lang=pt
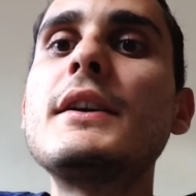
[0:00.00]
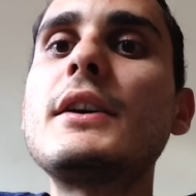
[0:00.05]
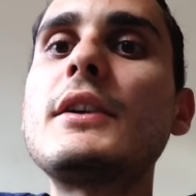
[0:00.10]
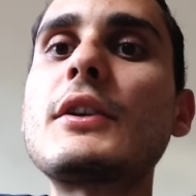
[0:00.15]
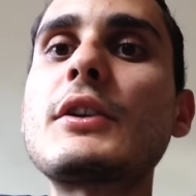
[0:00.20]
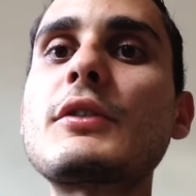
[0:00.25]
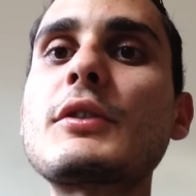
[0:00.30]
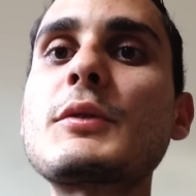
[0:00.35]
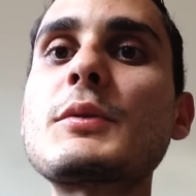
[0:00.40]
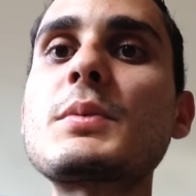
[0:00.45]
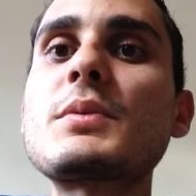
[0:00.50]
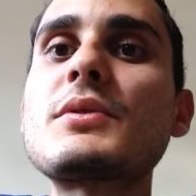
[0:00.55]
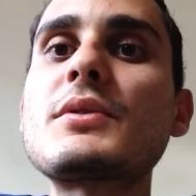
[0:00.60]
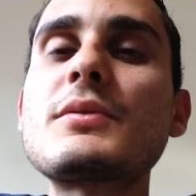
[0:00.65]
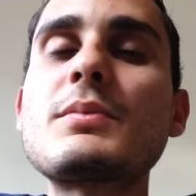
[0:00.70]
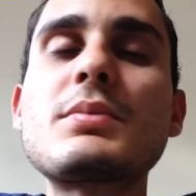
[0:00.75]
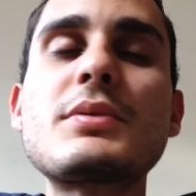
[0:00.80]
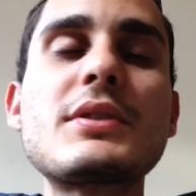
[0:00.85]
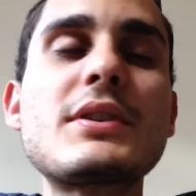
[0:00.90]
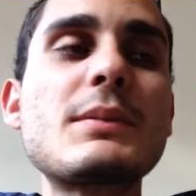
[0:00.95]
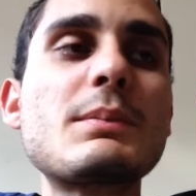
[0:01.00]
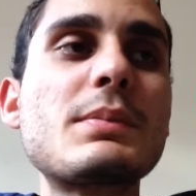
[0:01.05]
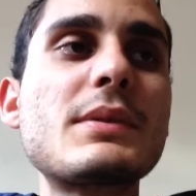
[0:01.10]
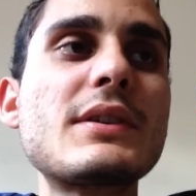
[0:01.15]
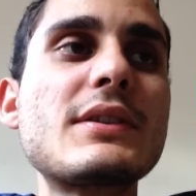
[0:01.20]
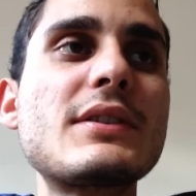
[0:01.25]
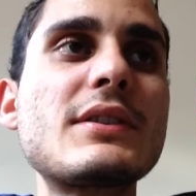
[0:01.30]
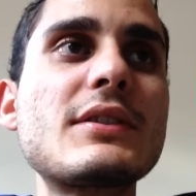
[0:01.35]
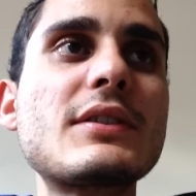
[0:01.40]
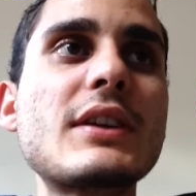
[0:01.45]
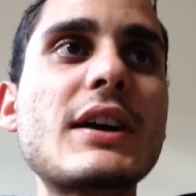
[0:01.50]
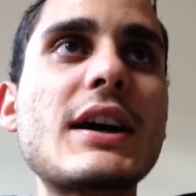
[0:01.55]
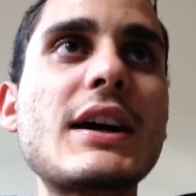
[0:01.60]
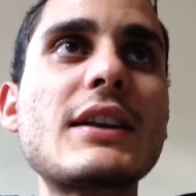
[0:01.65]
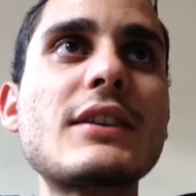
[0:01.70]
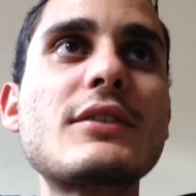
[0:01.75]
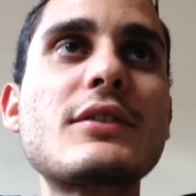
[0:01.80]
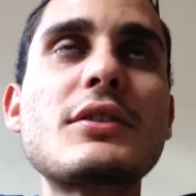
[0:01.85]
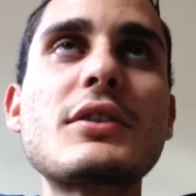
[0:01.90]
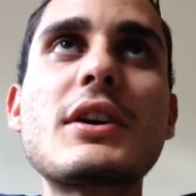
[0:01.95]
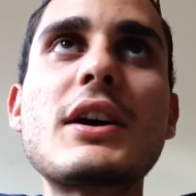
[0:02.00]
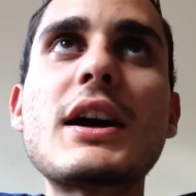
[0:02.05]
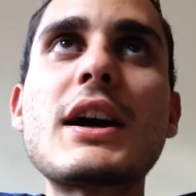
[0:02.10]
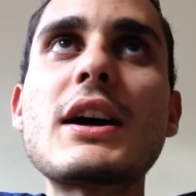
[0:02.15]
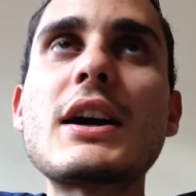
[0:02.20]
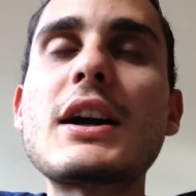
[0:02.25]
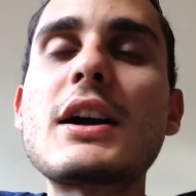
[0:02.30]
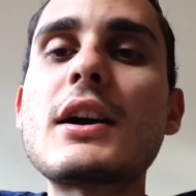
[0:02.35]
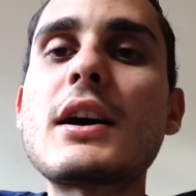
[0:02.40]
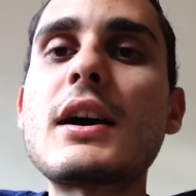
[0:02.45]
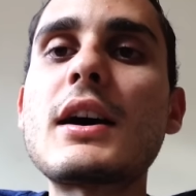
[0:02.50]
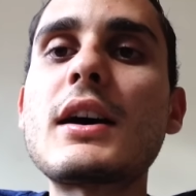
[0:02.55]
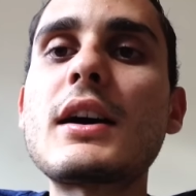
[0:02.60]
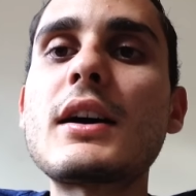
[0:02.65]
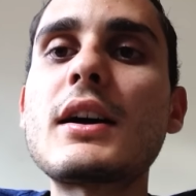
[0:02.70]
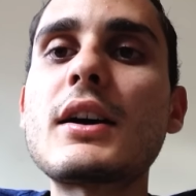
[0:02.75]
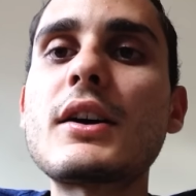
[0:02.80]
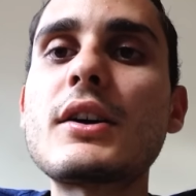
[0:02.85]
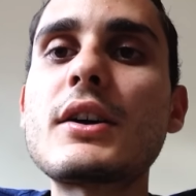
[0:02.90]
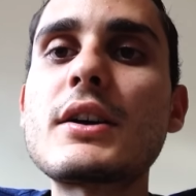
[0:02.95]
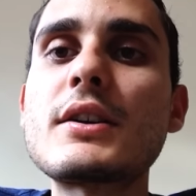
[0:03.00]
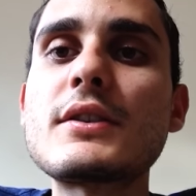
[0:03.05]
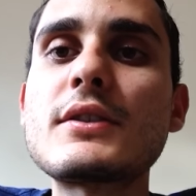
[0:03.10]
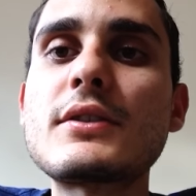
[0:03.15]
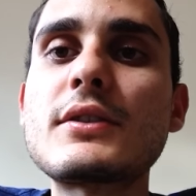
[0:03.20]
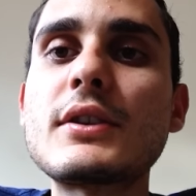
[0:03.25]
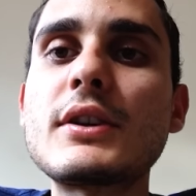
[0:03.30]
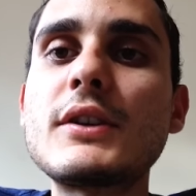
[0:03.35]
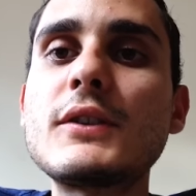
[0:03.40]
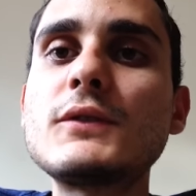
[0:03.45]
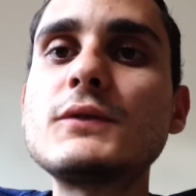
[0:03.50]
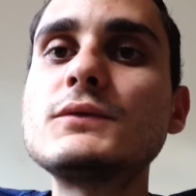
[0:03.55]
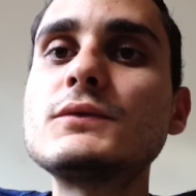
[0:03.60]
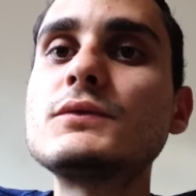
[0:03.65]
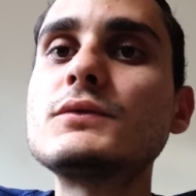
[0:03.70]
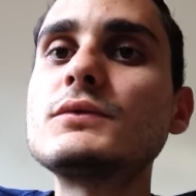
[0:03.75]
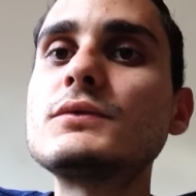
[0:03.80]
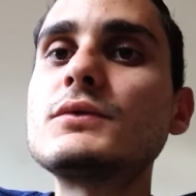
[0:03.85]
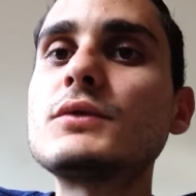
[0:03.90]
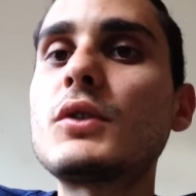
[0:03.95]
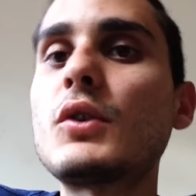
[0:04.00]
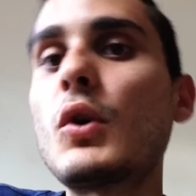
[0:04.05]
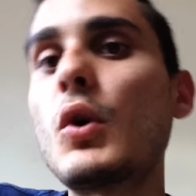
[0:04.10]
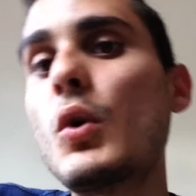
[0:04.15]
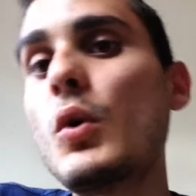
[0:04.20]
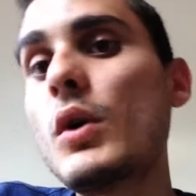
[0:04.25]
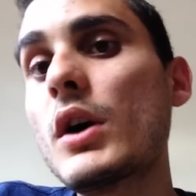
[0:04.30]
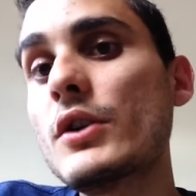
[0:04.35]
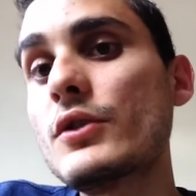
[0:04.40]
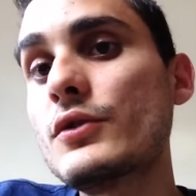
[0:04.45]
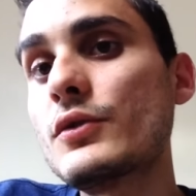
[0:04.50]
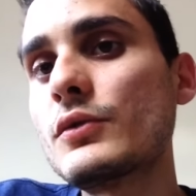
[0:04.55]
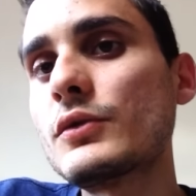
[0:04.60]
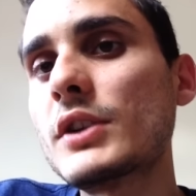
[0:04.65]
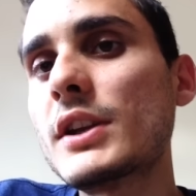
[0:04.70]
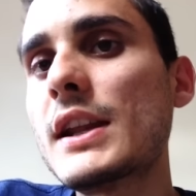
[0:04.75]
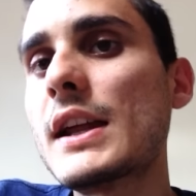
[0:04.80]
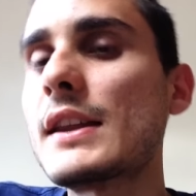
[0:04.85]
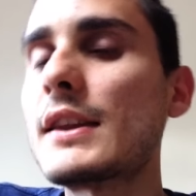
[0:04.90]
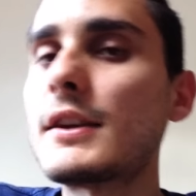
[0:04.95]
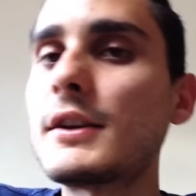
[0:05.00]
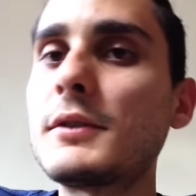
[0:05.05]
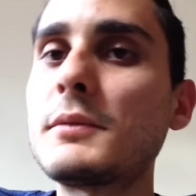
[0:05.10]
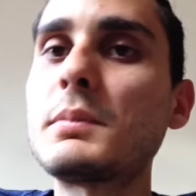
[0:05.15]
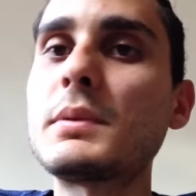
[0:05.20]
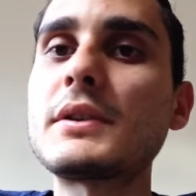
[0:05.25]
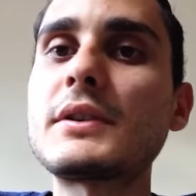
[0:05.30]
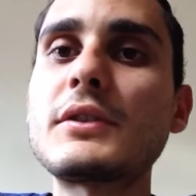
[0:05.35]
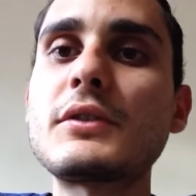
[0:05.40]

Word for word: nós vamos precisar trocar a garnição ou a junta da tampa.